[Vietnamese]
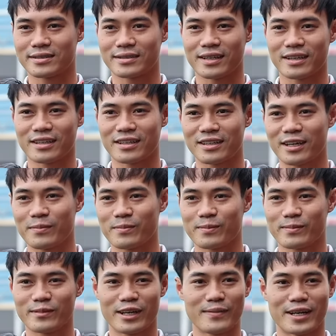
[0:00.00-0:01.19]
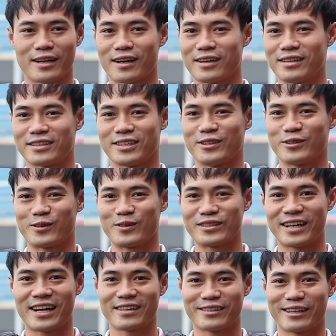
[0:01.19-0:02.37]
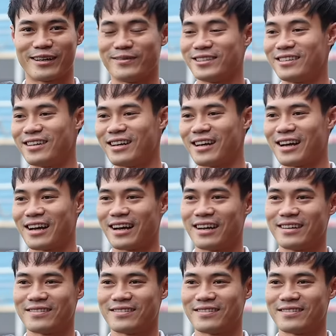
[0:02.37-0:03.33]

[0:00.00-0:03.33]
chắc là thấy em ghi bàn thắng ở trên đội tuyển quốc gia em sẽ cảm thấy rất là lạ,